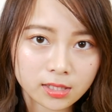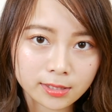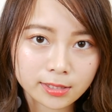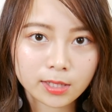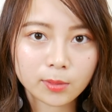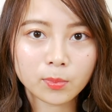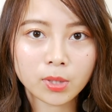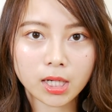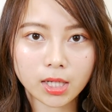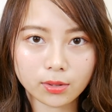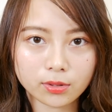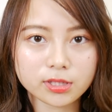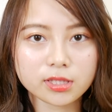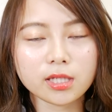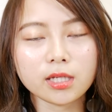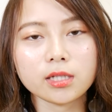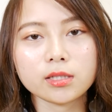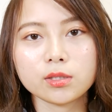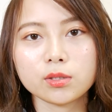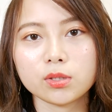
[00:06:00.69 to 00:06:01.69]
にでも合わ
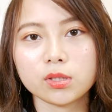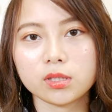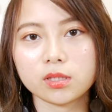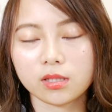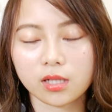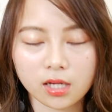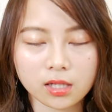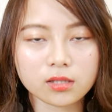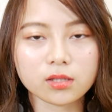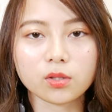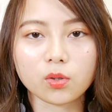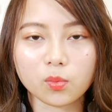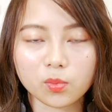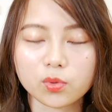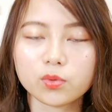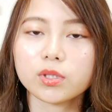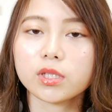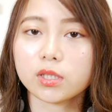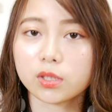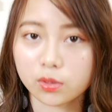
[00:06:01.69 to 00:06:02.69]
せやすいなって
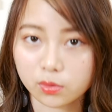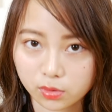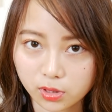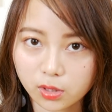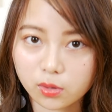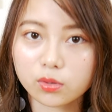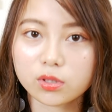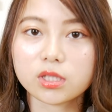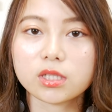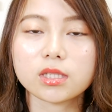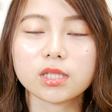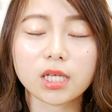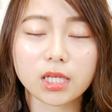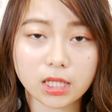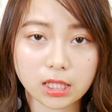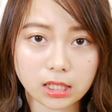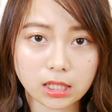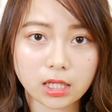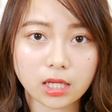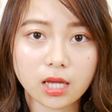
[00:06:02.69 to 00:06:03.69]
思うんですよね個人
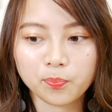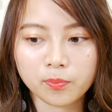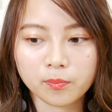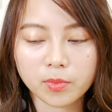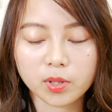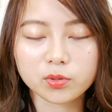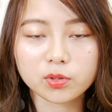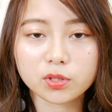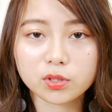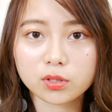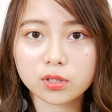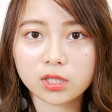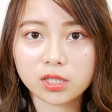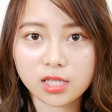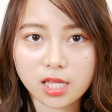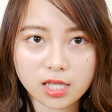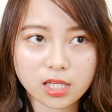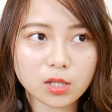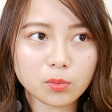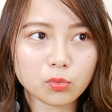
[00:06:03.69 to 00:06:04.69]
的にまあ普通に
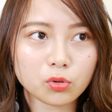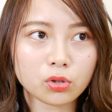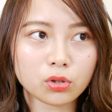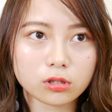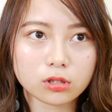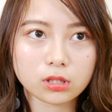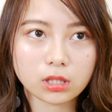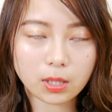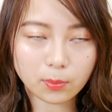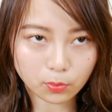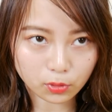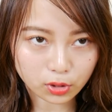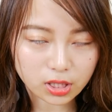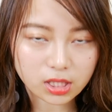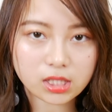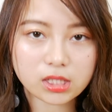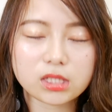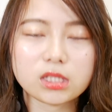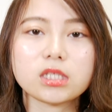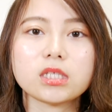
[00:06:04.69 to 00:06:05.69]
デニムでも
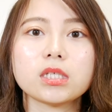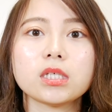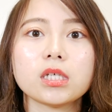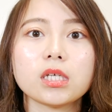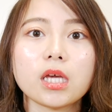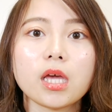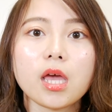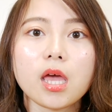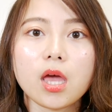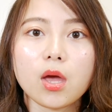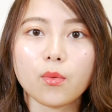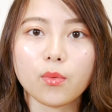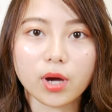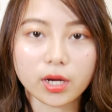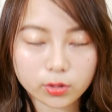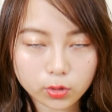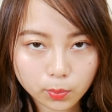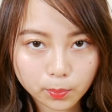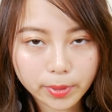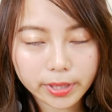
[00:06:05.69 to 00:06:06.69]
いいし
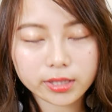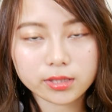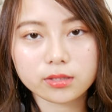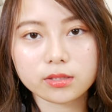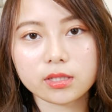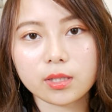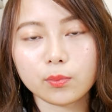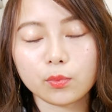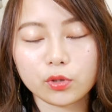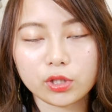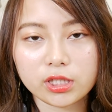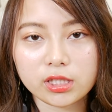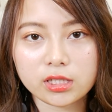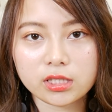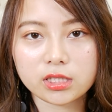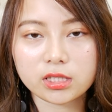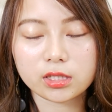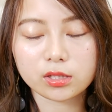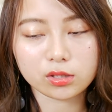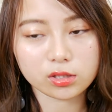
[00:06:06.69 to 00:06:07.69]
ワイドパンツでもいい
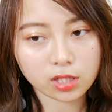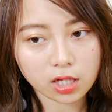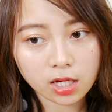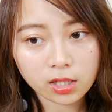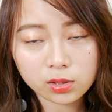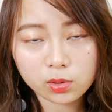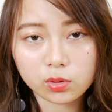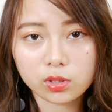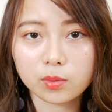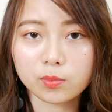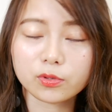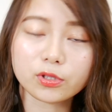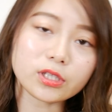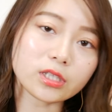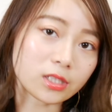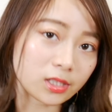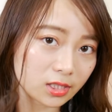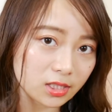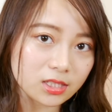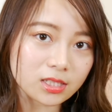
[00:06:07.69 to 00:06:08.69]
しスカートトでも
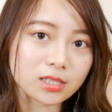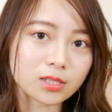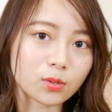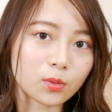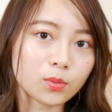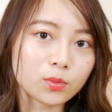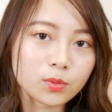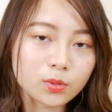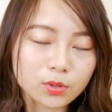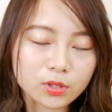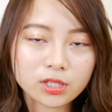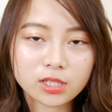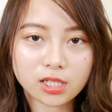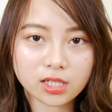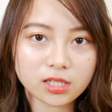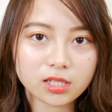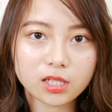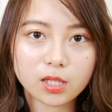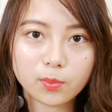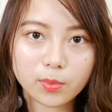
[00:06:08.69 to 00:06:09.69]
いいし本当に
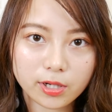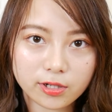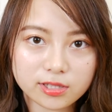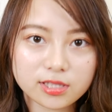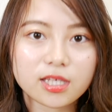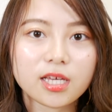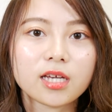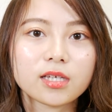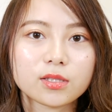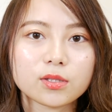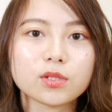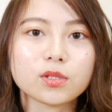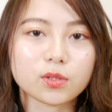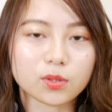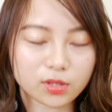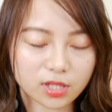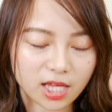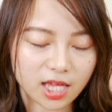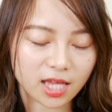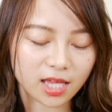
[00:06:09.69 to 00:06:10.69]
何で回せやすい
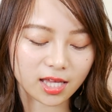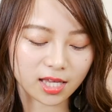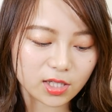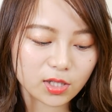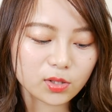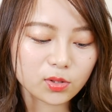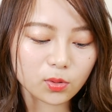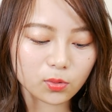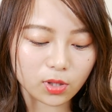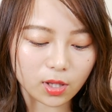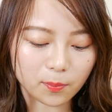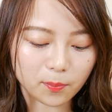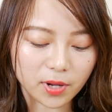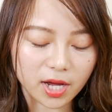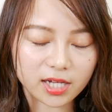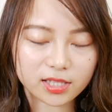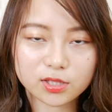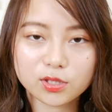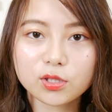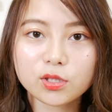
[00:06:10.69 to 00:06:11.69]
のでっていうのとやっ
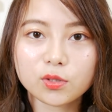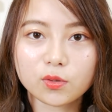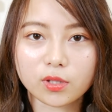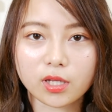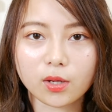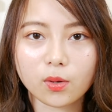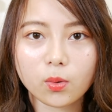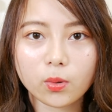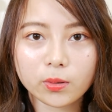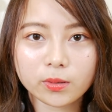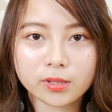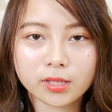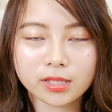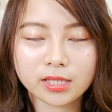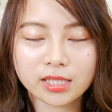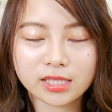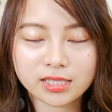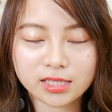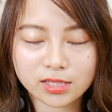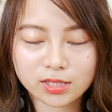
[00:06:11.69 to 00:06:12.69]
ぱ暑いとねこういった
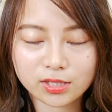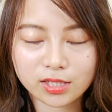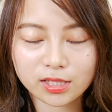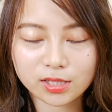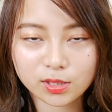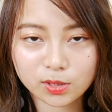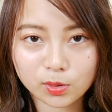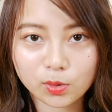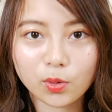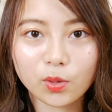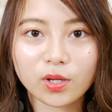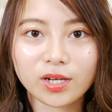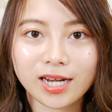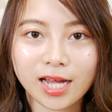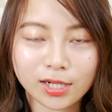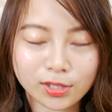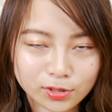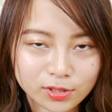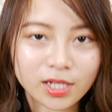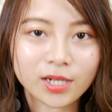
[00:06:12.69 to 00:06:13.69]
T シャツがすごい
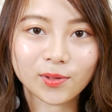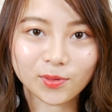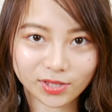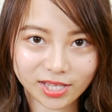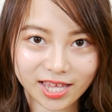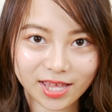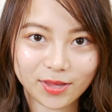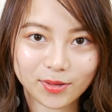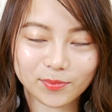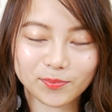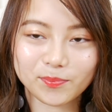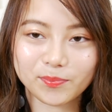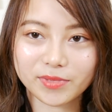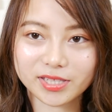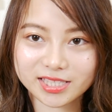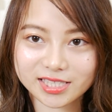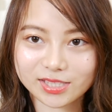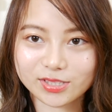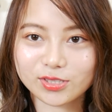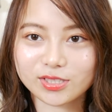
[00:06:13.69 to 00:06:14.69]
楽なのでめ
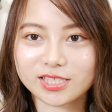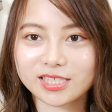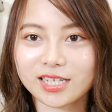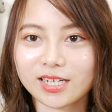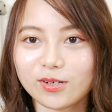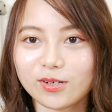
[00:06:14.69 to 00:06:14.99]
ちゃくちゃ